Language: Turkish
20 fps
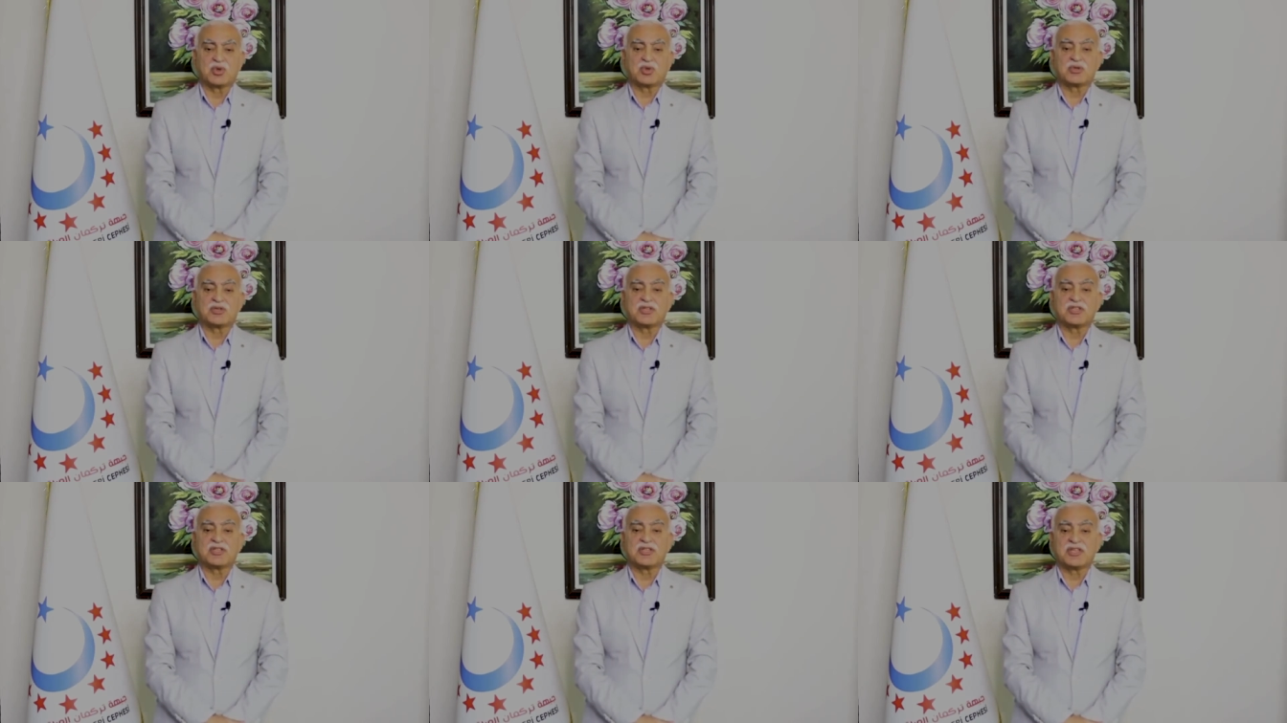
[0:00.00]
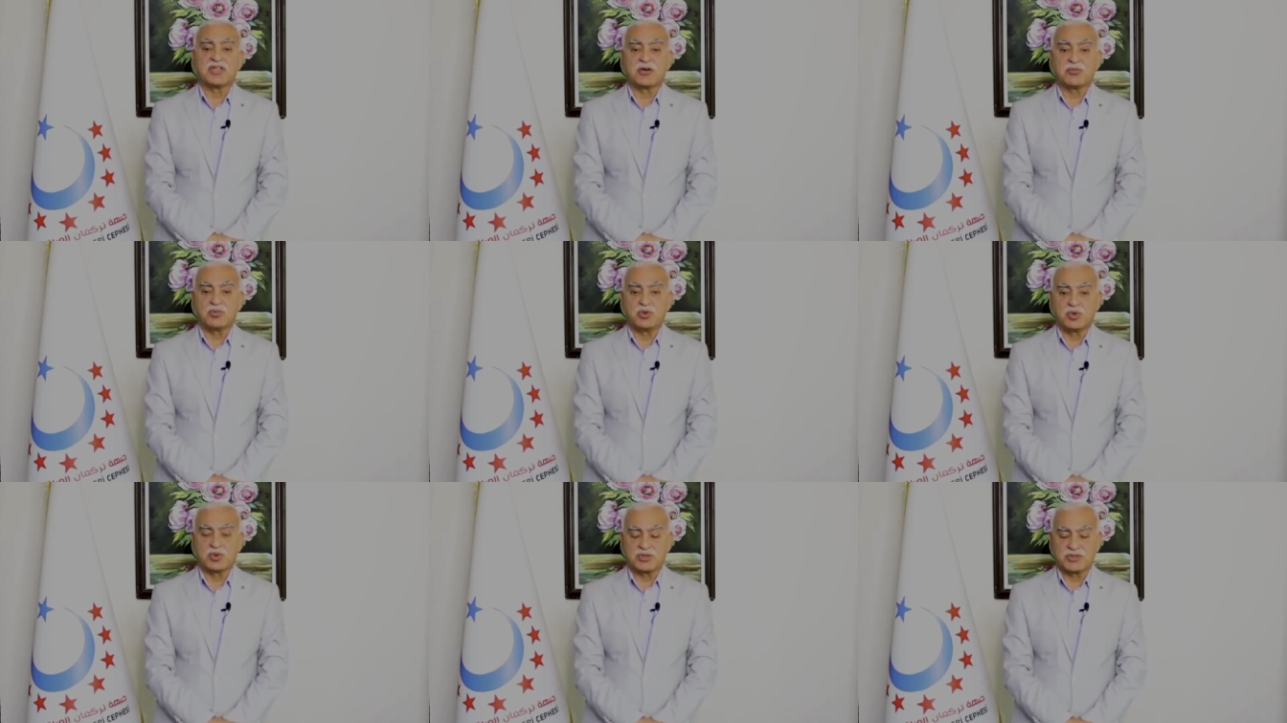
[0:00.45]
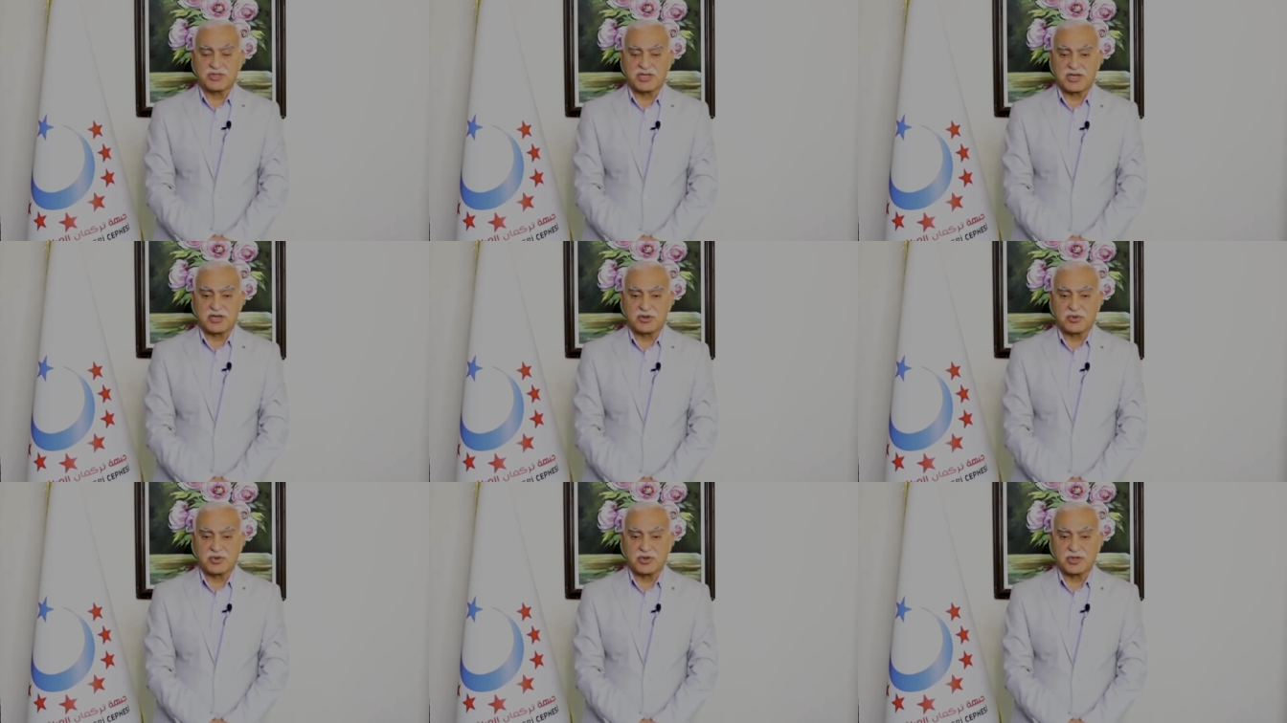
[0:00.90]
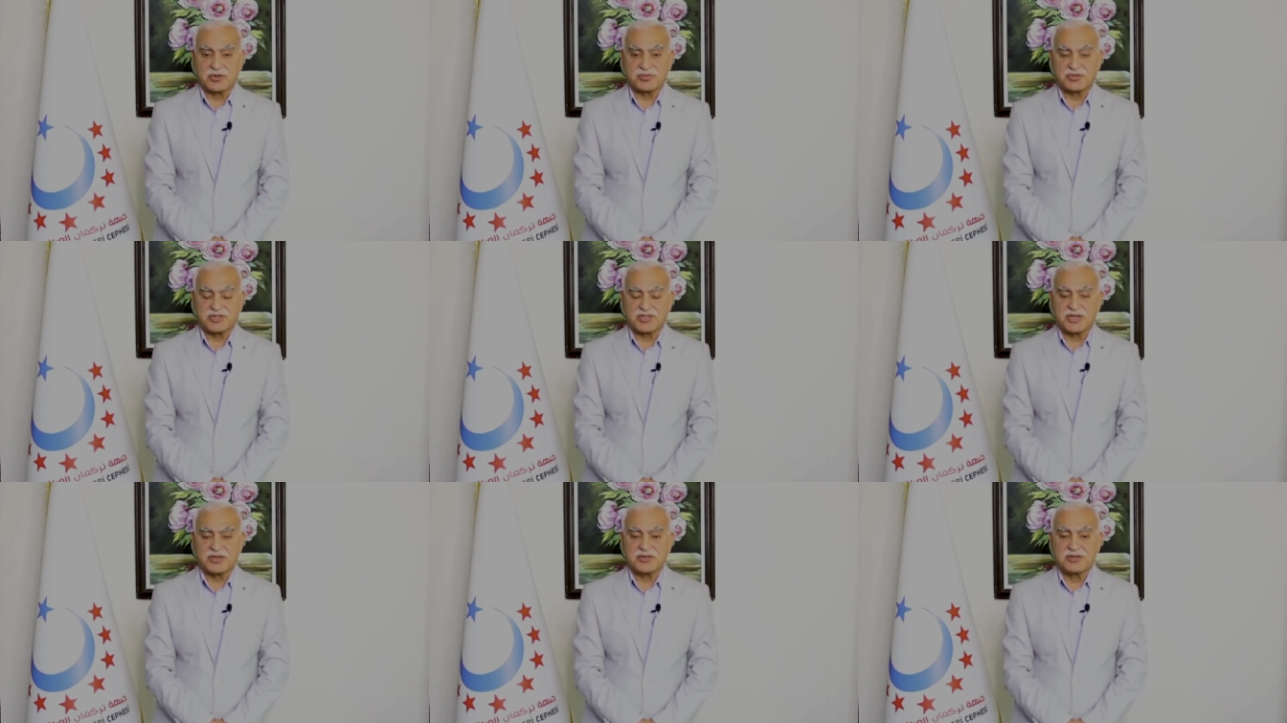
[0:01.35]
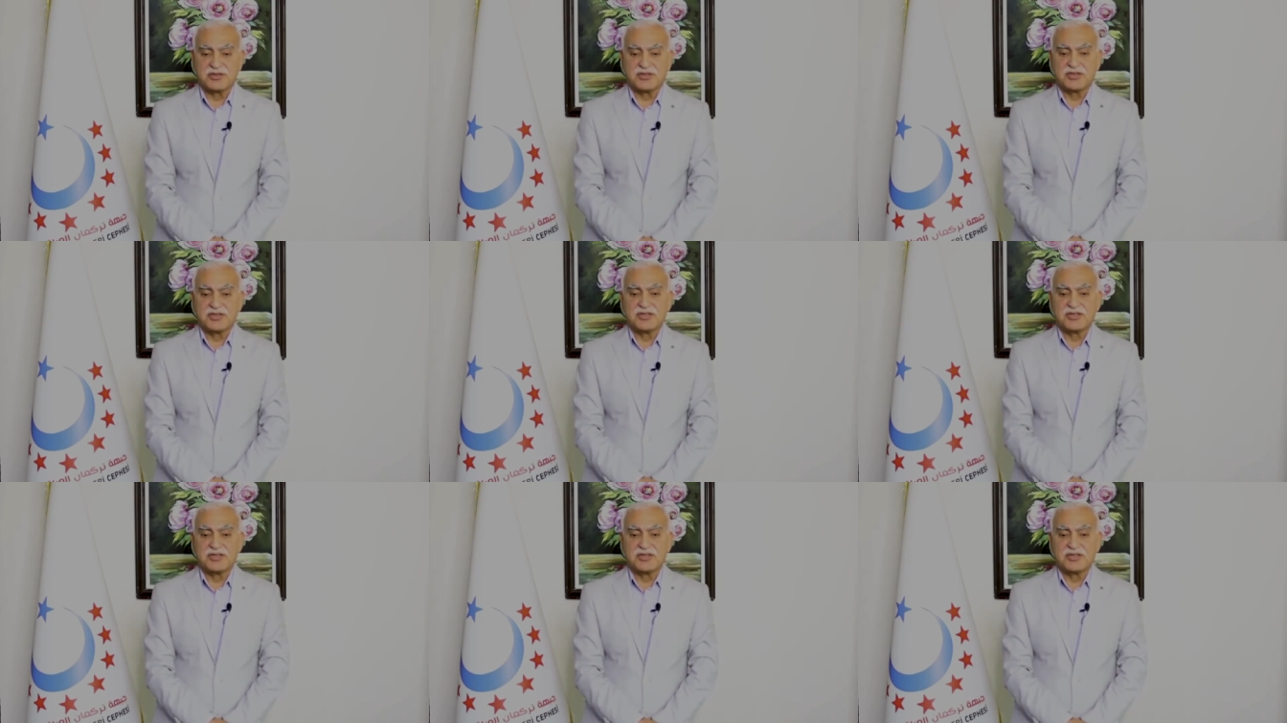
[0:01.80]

Kötüleden daha büyük zarar verir bize.